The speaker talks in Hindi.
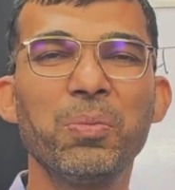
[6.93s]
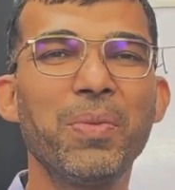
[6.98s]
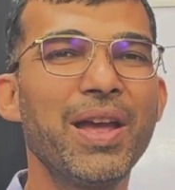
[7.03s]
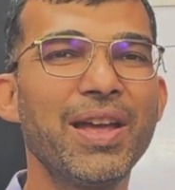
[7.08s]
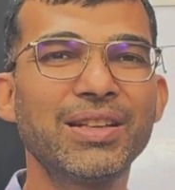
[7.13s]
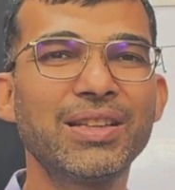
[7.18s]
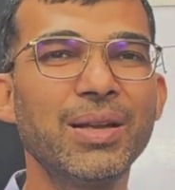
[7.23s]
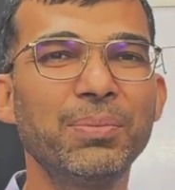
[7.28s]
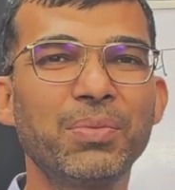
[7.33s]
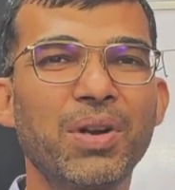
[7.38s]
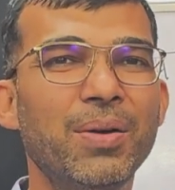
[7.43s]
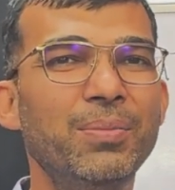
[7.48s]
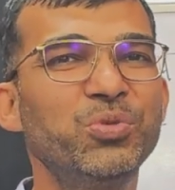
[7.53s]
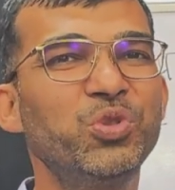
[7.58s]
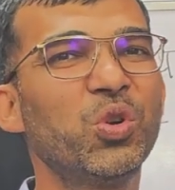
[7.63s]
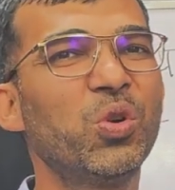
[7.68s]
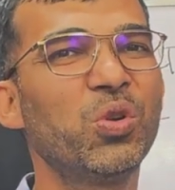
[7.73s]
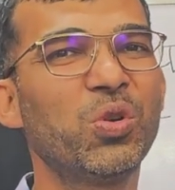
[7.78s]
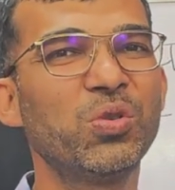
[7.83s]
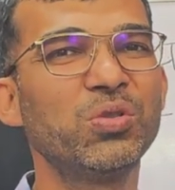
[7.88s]
मैं एकदम
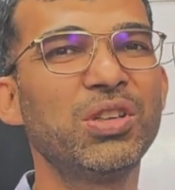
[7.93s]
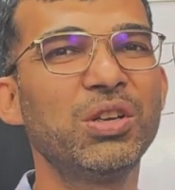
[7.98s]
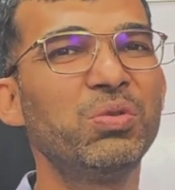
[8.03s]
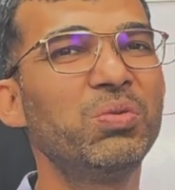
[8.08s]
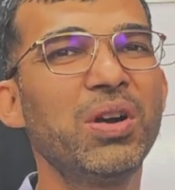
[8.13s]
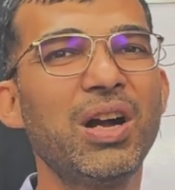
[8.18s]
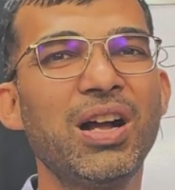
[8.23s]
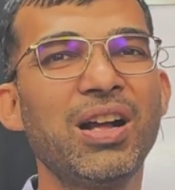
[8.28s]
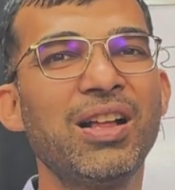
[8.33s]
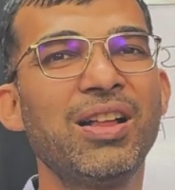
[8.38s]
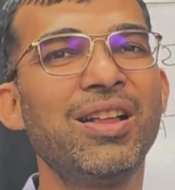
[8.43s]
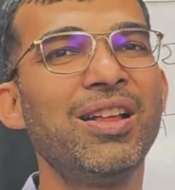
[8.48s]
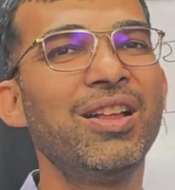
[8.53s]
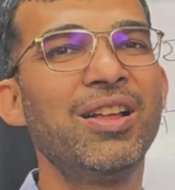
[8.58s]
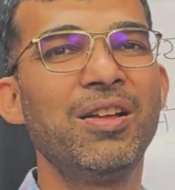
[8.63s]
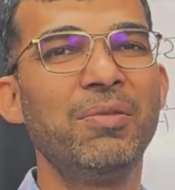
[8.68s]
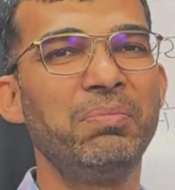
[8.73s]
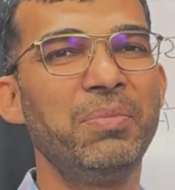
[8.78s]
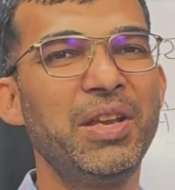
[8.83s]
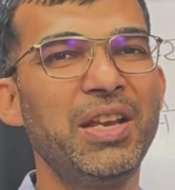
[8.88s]
कमजोर हो जाऊंगा
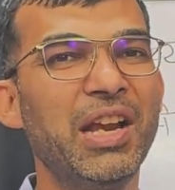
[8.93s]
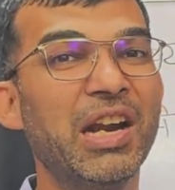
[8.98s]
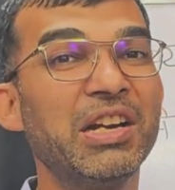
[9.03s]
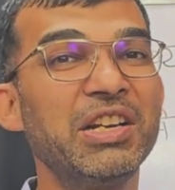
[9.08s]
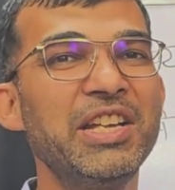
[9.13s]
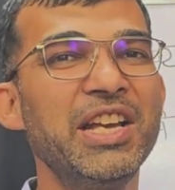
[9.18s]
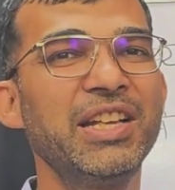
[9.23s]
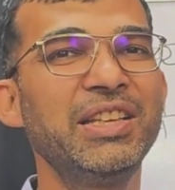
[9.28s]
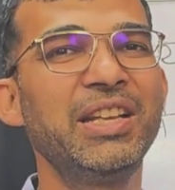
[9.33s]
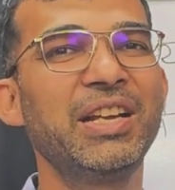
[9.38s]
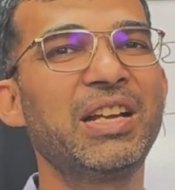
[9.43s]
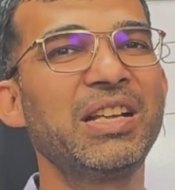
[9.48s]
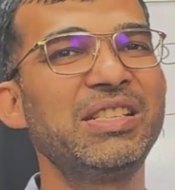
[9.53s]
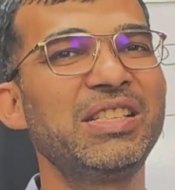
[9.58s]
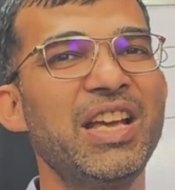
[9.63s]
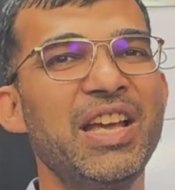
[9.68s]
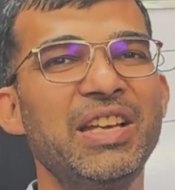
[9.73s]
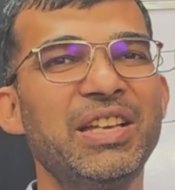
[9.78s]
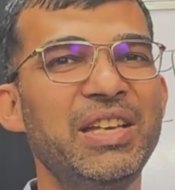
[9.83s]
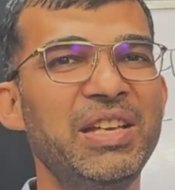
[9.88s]
मेरी हड्डियां
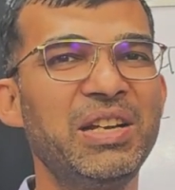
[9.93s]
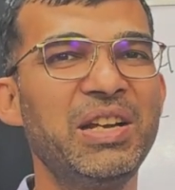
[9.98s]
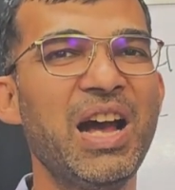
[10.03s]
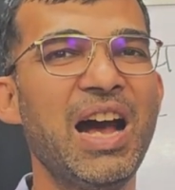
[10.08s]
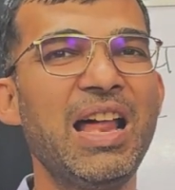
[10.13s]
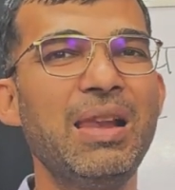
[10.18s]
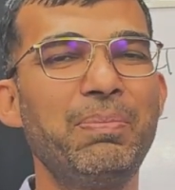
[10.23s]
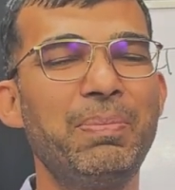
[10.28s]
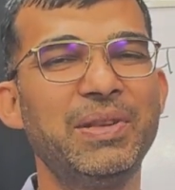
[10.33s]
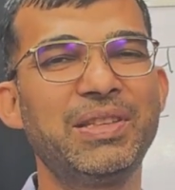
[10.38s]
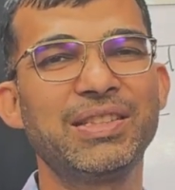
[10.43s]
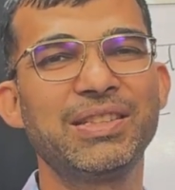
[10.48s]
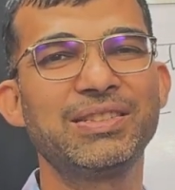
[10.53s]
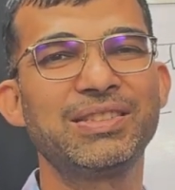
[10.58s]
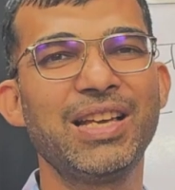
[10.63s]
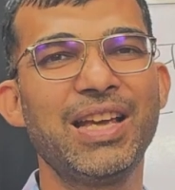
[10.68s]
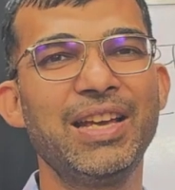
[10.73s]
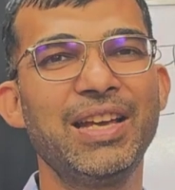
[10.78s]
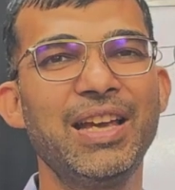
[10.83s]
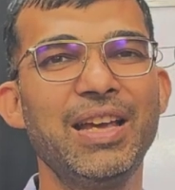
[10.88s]
निकल जाएगी गाल पिचक
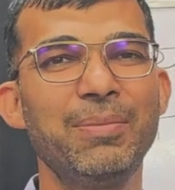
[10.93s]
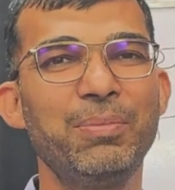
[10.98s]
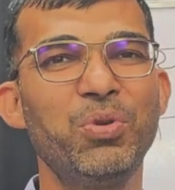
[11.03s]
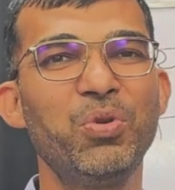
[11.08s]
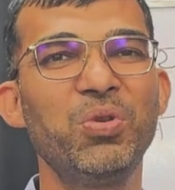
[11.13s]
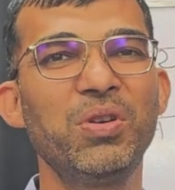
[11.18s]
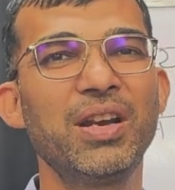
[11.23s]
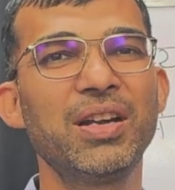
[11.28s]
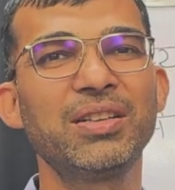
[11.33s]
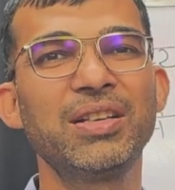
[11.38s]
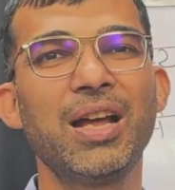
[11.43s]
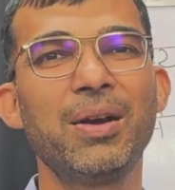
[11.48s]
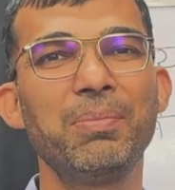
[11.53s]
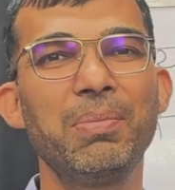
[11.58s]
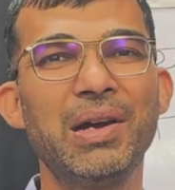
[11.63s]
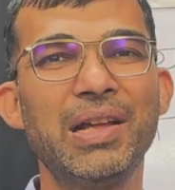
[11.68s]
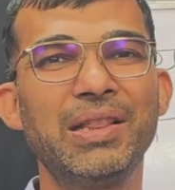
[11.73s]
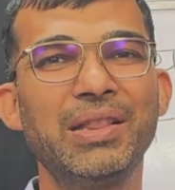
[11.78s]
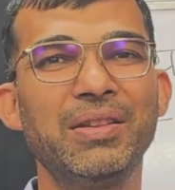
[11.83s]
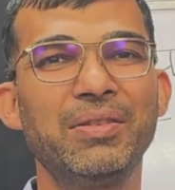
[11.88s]
जाएंगे भूख लगना
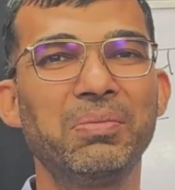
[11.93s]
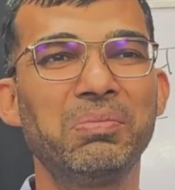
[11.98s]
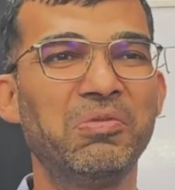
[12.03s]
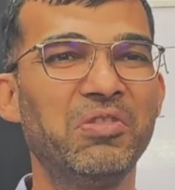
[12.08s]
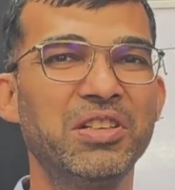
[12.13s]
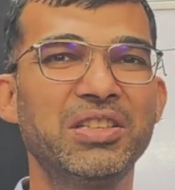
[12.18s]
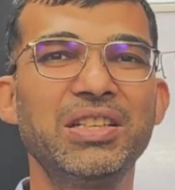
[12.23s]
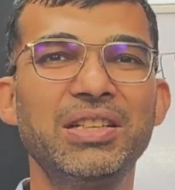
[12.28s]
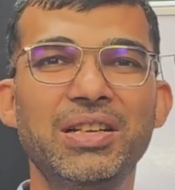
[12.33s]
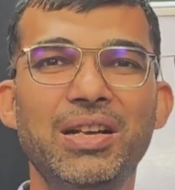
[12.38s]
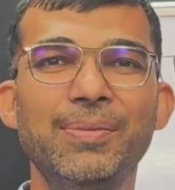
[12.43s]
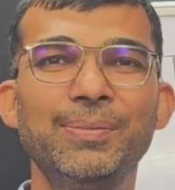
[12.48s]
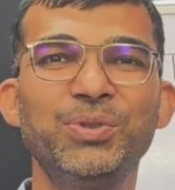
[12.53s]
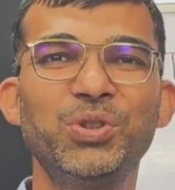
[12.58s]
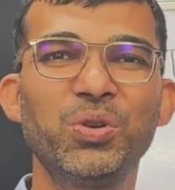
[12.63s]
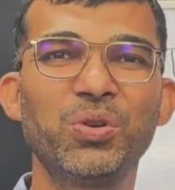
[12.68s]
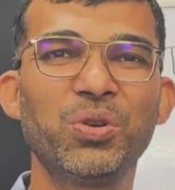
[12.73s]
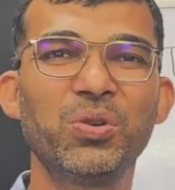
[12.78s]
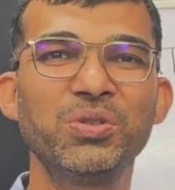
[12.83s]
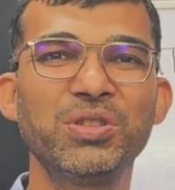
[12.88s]
बंद वजन
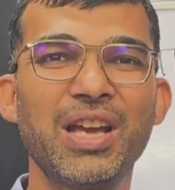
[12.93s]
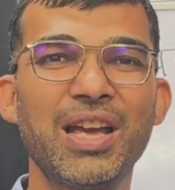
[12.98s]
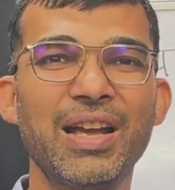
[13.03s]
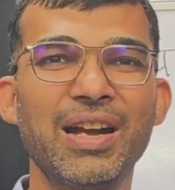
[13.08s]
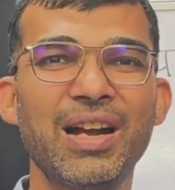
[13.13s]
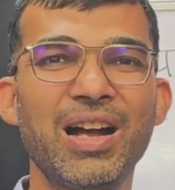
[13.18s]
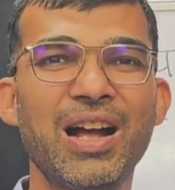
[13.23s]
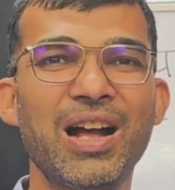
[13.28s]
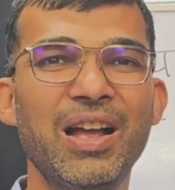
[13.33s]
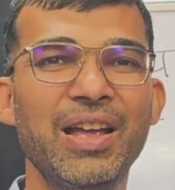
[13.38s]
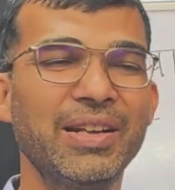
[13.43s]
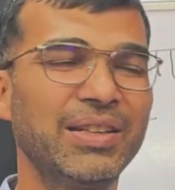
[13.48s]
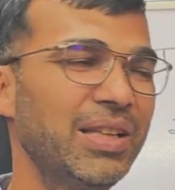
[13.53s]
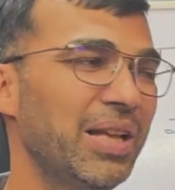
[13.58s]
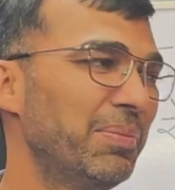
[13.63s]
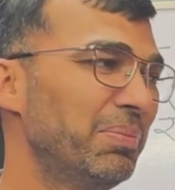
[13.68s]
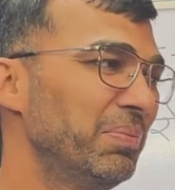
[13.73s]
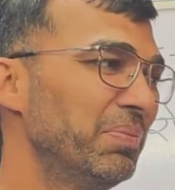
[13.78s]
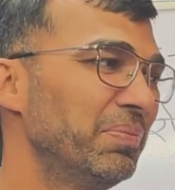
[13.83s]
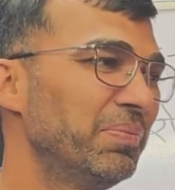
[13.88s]
कमजोर हो जाएगा
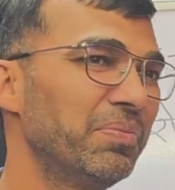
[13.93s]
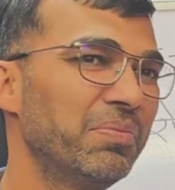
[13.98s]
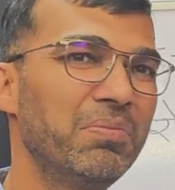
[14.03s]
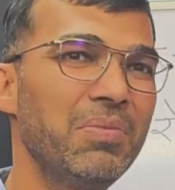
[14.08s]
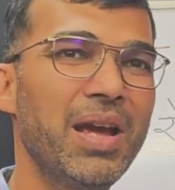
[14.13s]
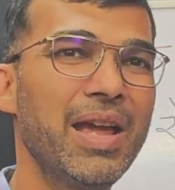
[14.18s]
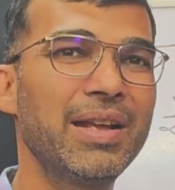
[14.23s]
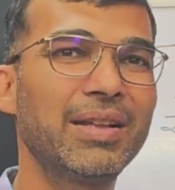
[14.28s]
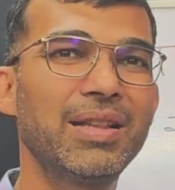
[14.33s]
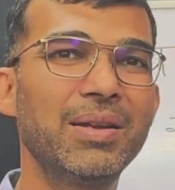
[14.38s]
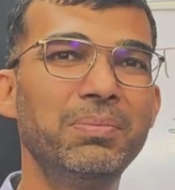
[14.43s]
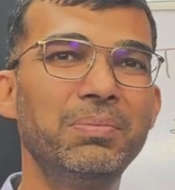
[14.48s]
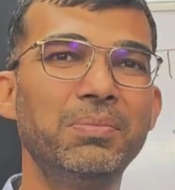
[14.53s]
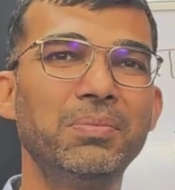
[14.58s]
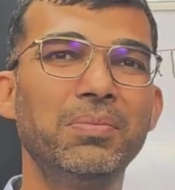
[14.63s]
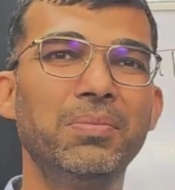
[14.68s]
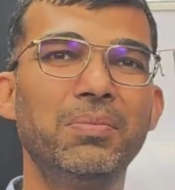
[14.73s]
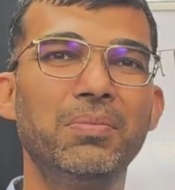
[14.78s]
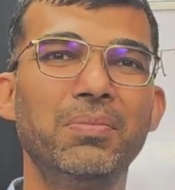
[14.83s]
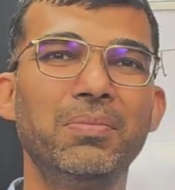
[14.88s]
एकदम मैं एकदम